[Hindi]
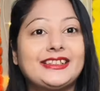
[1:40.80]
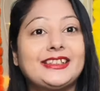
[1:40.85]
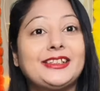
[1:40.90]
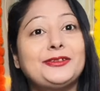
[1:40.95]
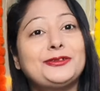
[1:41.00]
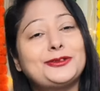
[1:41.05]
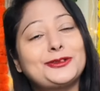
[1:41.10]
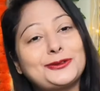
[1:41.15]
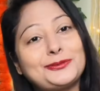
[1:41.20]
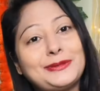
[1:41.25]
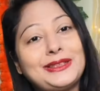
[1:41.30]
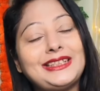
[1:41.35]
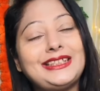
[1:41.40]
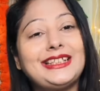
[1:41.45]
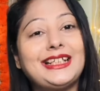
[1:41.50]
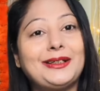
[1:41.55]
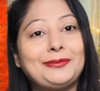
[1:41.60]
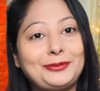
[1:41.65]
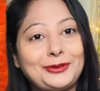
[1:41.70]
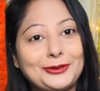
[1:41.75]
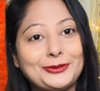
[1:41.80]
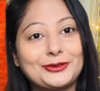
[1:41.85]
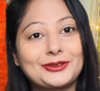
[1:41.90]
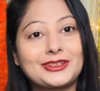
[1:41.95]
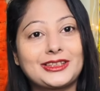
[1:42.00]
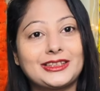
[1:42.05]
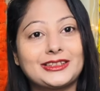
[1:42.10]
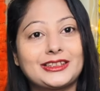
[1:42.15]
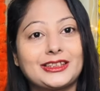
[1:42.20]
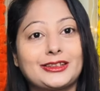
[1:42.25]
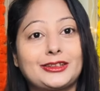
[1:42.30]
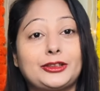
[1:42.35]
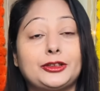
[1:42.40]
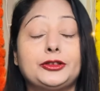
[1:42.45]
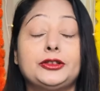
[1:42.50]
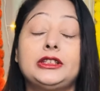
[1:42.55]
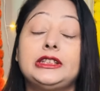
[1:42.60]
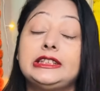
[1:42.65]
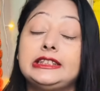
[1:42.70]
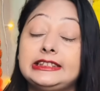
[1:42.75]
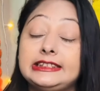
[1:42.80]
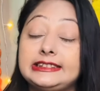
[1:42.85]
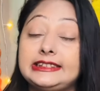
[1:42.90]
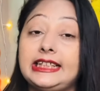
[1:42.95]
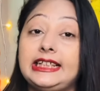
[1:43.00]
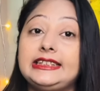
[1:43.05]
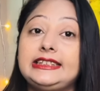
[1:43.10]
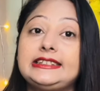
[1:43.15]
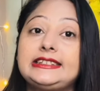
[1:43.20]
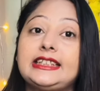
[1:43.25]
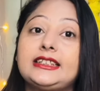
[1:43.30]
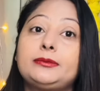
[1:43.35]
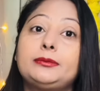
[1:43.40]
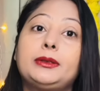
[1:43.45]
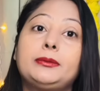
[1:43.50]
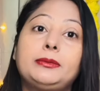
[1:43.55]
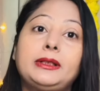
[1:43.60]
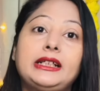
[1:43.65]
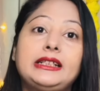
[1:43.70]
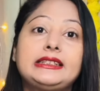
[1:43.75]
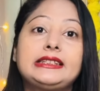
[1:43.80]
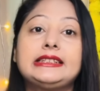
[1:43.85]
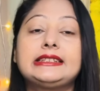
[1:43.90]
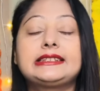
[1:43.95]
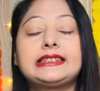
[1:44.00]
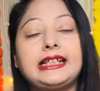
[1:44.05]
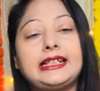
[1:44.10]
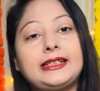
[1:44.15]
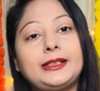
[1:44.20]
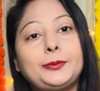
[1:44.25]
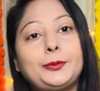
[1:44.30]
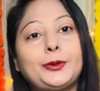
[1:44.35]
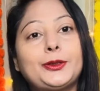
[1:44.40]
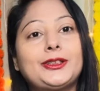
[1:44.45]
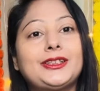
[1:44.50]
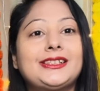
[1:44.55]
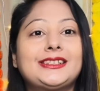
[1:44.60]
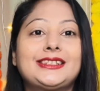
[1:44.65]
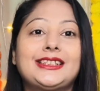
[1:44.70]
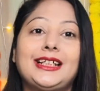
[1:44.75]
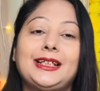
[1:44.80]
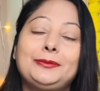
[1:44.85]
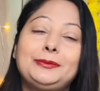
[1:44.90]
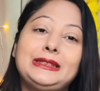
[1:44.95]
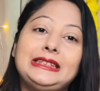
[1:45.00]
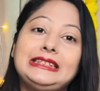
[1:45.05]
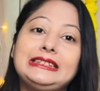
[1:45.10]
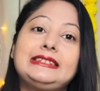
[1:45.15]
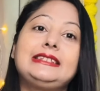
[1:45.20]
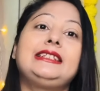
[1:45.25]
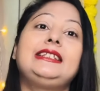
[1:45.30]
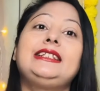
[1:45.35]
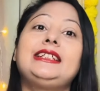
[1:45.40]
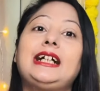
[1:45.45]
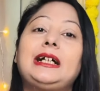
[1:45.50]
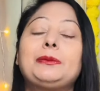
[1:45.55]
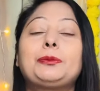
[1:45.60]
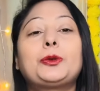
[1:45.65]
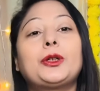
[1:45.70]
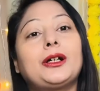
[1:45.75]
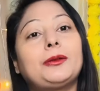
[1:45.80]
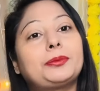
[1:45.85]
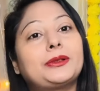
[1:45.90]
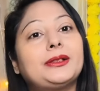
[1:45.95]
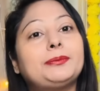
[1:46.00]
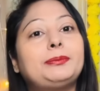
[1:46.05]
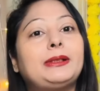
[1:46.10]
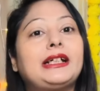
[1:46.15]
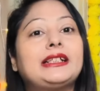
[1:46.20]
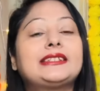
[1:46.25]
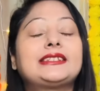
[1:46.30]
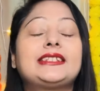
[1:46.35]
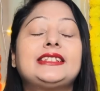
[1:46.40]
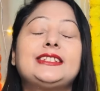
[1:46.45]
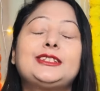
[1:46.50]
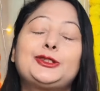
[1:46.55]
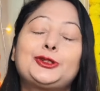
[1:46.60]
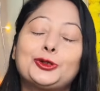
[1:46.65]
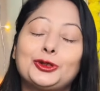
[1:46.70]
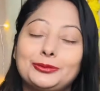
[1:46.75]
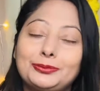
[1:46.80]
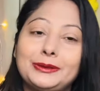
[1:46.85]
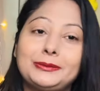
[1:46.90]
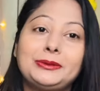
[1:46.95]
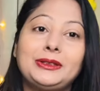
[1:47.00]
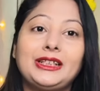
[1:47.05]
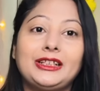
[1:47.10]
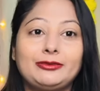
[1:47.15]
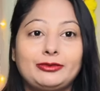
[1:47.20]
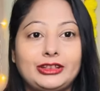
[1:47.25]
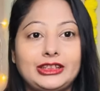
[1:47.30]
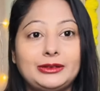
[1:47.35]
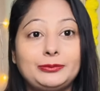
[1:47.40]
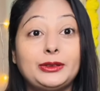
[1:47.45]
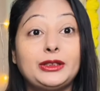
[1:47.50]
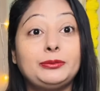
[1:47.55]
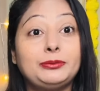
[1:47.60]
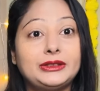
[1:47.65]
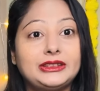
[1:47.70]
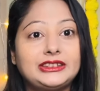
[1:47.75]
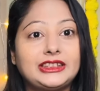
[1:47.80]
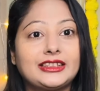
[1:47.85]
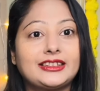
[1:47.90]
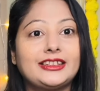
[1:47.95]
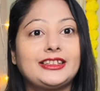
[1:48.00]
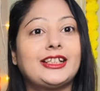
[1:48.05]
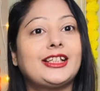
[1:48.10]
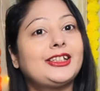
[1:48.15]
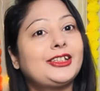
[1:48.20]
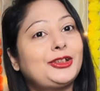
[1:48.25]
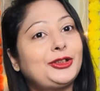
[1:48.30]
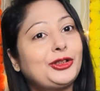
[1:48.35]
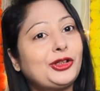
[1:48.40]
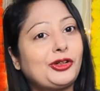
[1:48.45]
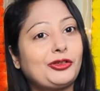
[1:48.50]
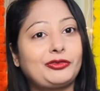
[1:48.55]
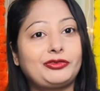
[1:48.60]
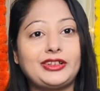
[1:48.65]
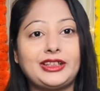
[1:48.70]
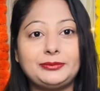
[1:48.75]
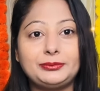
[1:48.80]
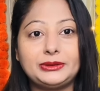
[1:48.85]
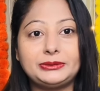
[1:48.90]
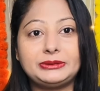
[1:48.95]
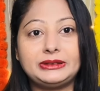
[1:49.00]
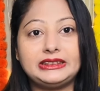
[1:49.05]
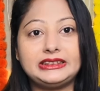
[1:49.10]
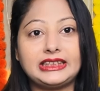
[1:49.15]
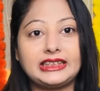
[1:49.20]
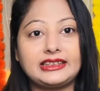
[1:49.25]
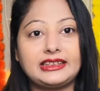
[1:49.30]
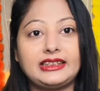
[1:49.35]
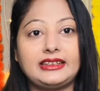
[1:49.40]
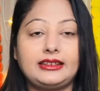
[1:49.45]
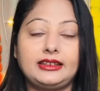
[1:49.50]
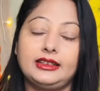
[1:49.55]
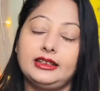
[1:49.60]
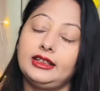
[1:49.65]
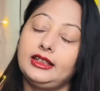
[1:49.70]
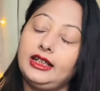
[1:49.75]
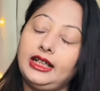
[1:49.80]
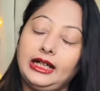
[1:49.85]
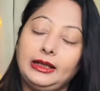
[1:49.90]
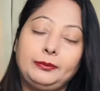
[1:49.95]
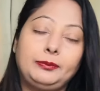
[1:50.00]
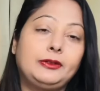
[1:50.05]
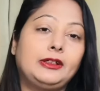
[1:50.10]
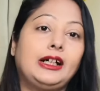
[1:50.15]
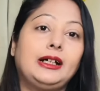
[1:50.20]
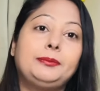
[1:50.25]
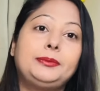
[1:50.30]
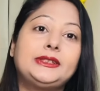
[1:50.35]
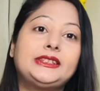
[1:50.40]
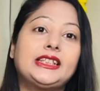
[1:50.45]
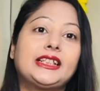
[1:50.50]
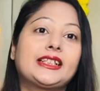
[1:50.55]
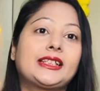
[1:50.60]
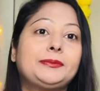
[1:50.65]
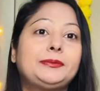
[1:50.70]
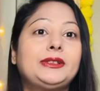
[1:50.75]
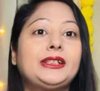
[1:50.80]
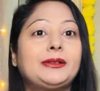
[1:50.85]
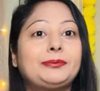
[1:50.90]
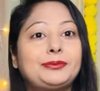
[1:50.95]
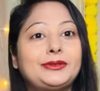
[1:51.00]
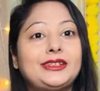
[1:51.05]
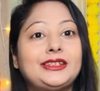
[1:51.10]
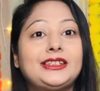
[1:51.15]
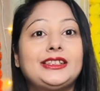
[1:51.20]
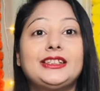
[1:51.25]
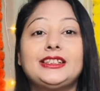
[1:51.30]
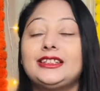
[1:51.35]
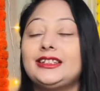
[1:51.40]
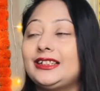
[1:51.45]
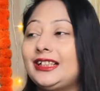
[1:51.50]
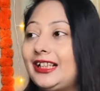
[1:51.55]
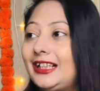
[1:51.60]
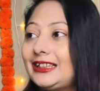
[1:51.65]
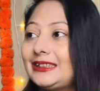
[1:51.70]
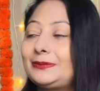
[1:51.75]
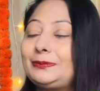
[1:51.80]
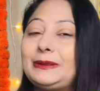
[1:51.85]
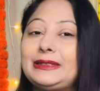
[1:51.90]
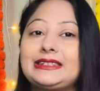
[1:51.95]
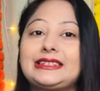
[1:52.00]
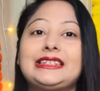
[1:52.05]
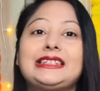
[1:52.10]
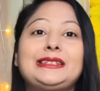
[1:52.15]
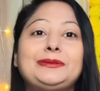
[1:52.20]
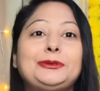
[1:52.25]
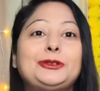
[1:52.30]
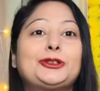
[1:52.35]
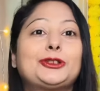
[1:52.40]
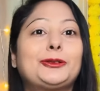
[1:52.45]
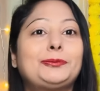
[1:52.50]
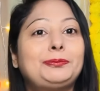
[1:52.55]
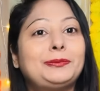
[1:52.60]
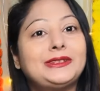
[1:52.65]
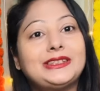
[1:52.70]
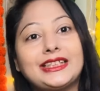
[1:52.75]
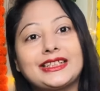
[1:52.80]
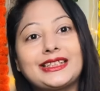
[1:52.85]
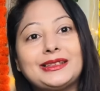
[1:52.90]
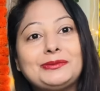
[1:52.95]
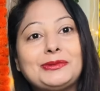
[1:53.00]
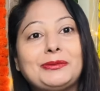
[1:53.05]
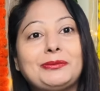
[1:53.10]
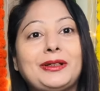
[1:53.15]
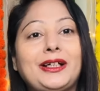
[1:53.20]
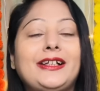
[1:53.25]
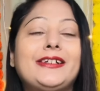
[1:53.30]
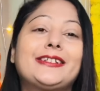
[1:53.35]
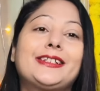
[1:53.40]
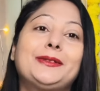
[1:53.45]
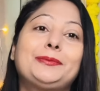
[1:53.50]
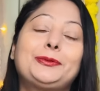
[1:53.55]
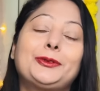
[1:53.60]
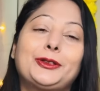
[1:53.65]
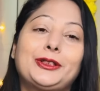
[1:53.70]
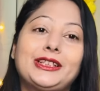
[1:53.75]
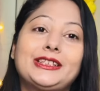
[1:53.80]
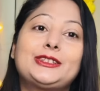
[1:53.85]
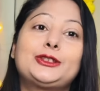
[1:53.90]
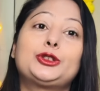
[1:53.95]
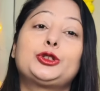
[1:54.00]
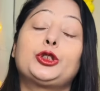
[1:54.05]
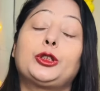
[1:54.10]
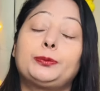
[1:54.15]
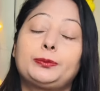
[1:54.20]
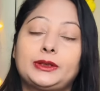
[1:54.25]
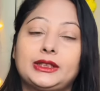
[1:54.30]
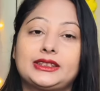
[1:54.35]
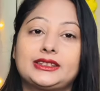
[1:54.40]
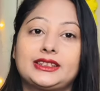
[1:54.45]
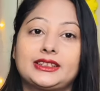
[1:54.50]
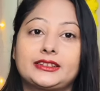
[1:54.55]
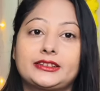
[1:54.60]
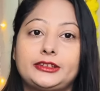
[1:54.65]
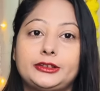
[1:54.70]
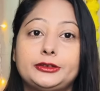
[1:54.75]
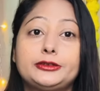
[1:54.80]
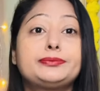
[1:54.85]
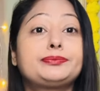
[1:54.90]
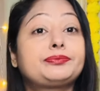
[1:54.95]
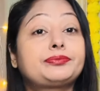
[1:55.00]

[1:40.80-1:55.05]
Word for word: ना उसमें ही आप यूज़ कर सकते हो साथ ही साथ ममा आर्ट के सारे प्रोडक्ट्स अब इजीली आपको आपके पास के स्टोर पे भी अवेलेबल मिल जाते हैं यानी कि ऑफलाइन भी मिल जाते हैं आप वहाँ पे जाके भी अपने आसपास किसी भी शॉप में जाके ममा आर्ट के प्रोडक्ट्स शॉप कर सकते हो